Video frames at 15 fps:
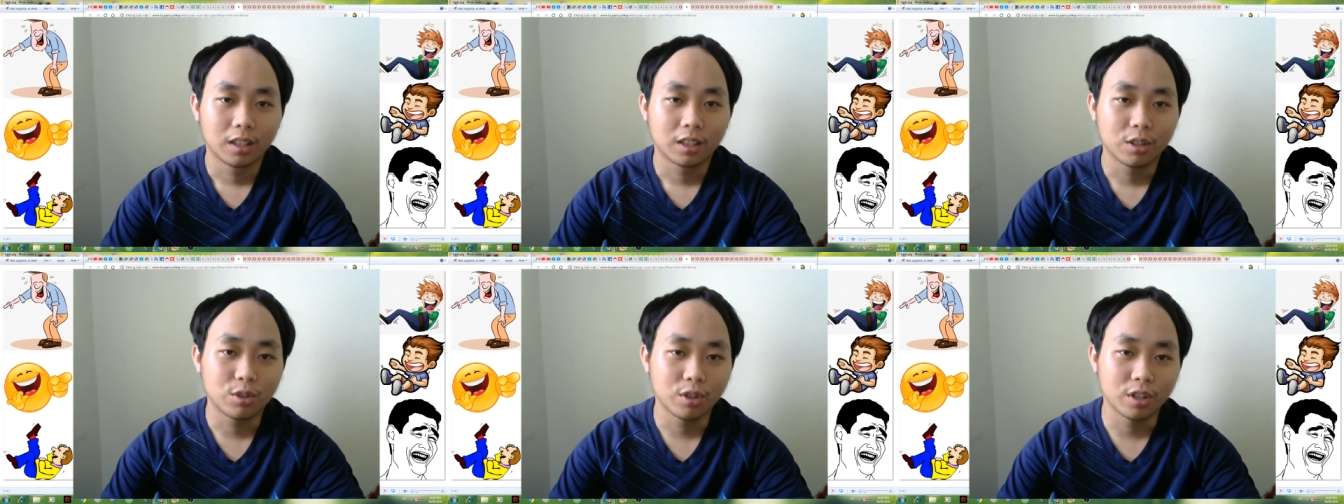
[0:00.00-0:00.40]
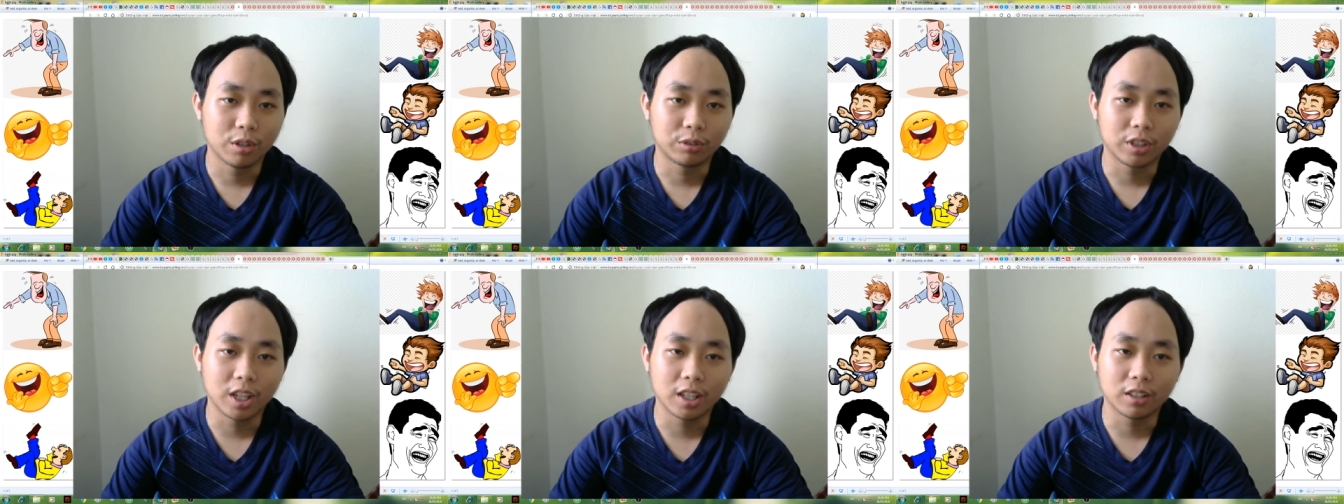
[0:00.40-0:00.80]
Câu chuyện đầu
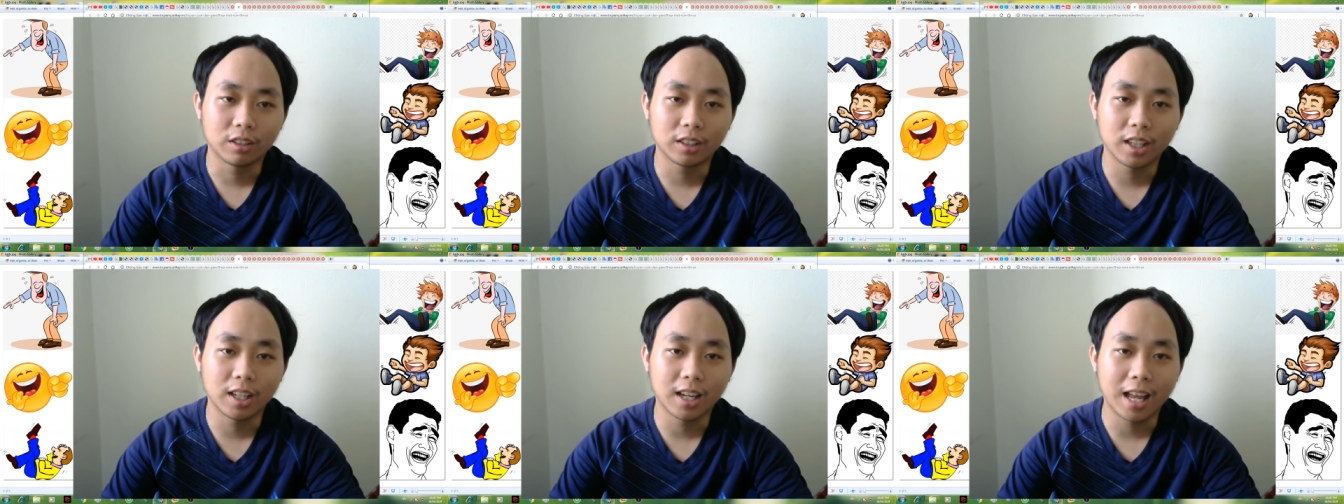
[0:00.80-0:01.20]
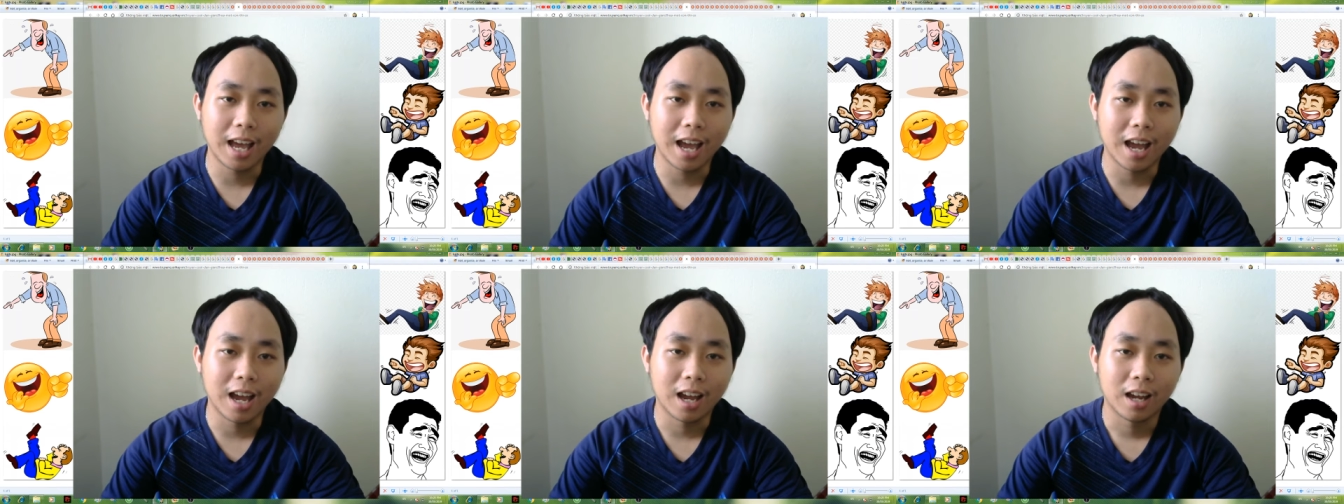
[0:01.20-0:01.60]
tiên có tên
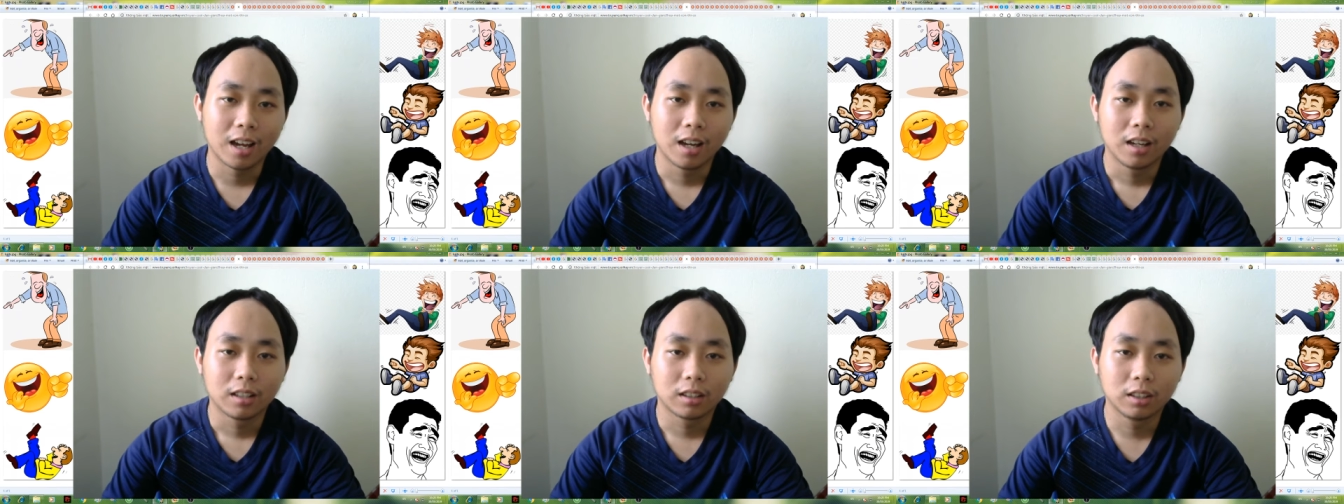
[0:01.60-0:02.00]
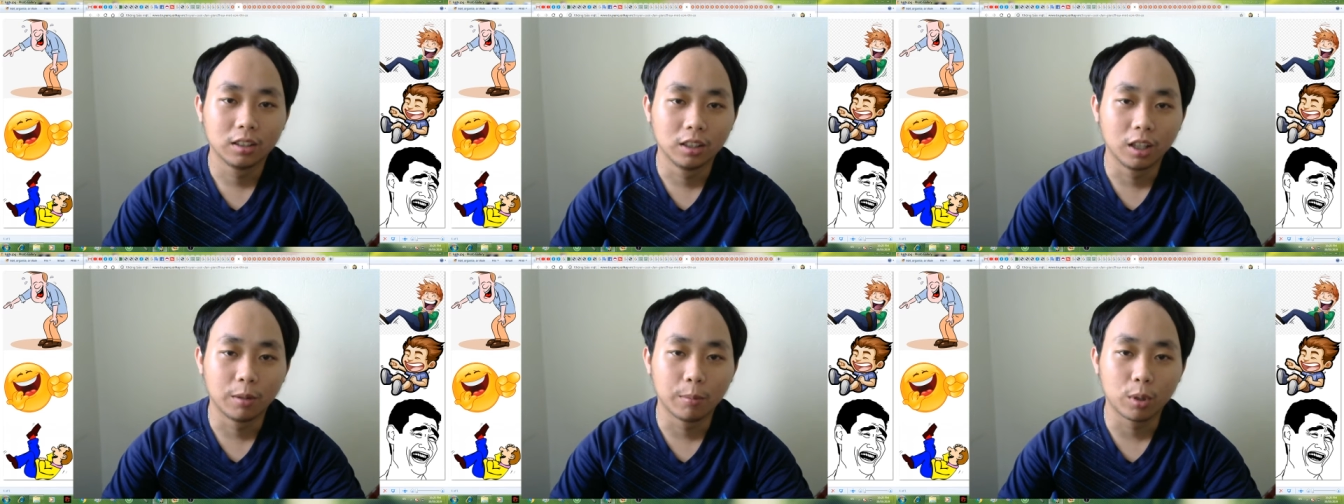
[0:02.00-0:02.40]
là
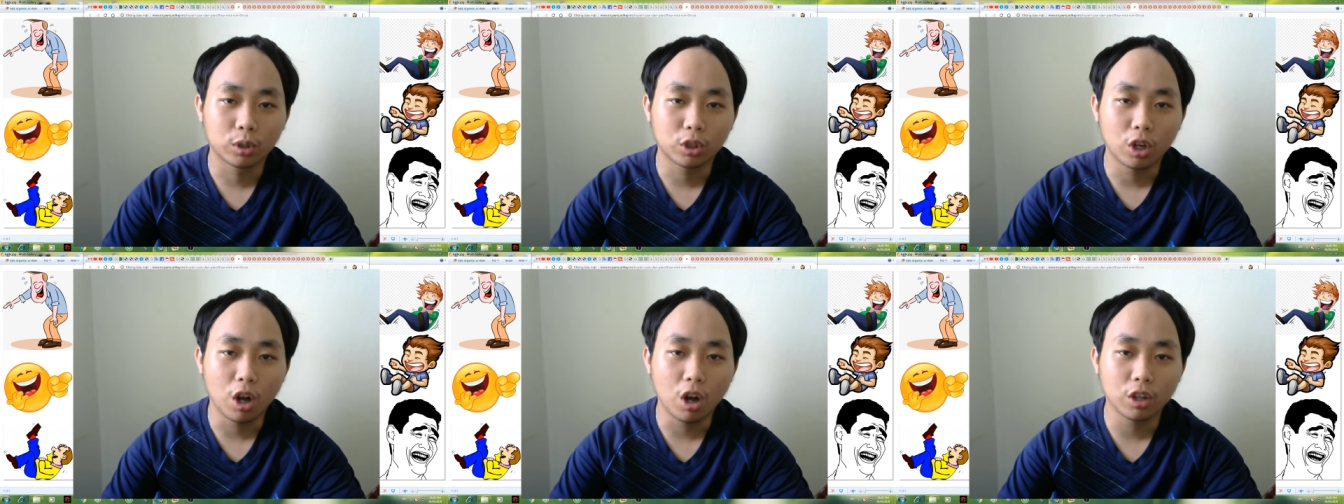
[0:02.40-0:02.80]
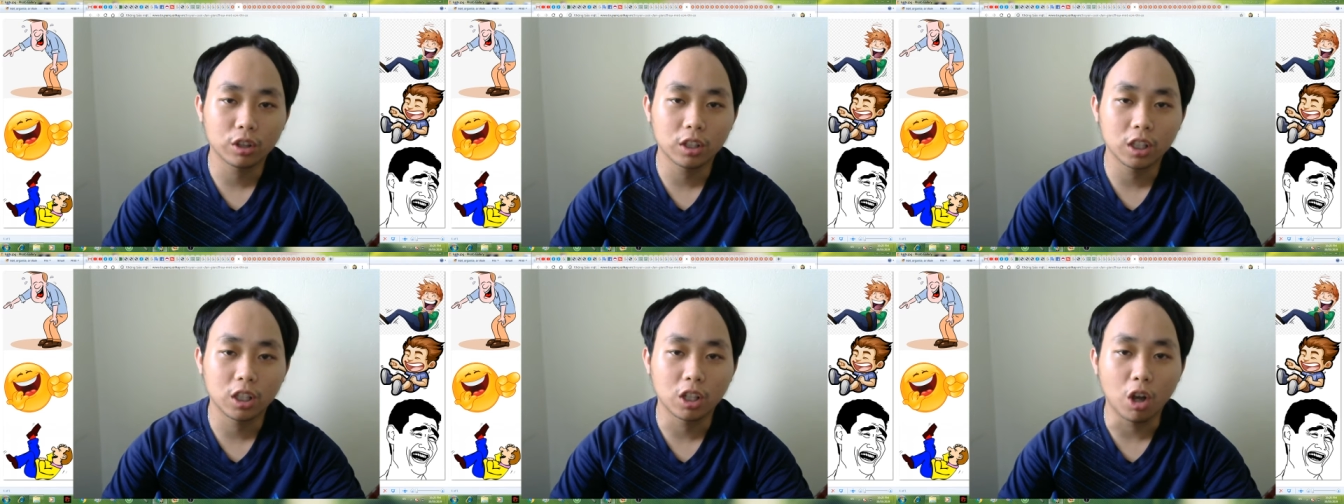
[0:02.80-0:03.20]
Thừa một con
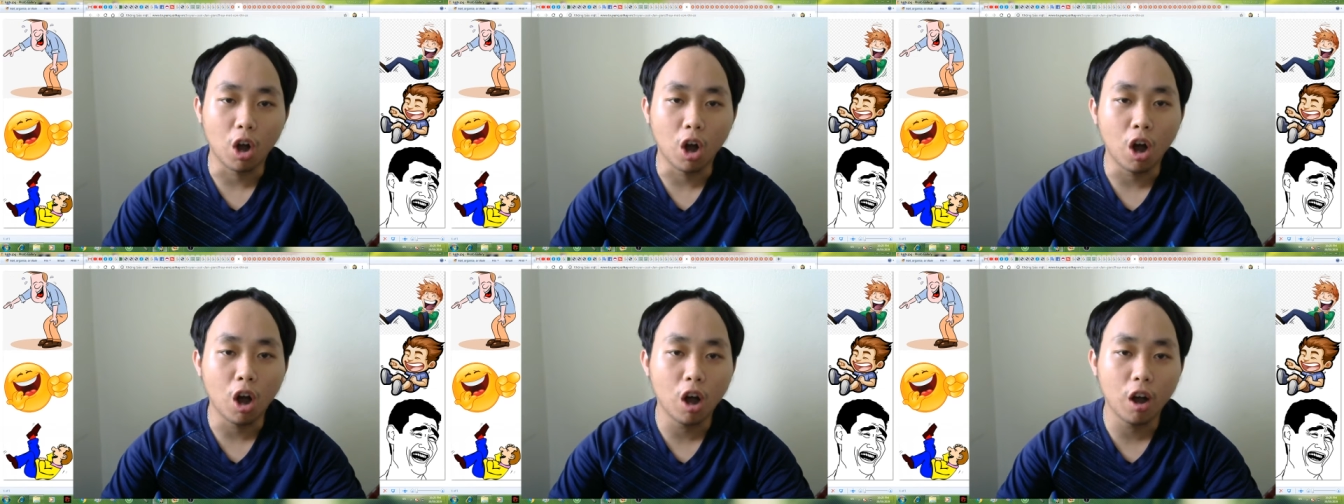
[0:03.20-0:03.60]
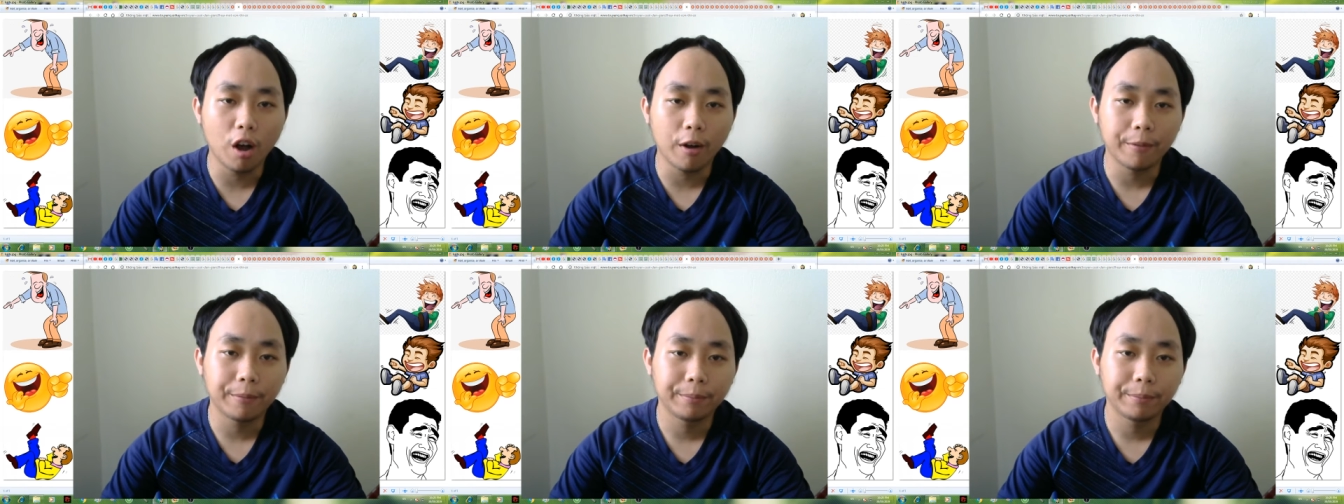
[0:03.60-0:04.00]
thì có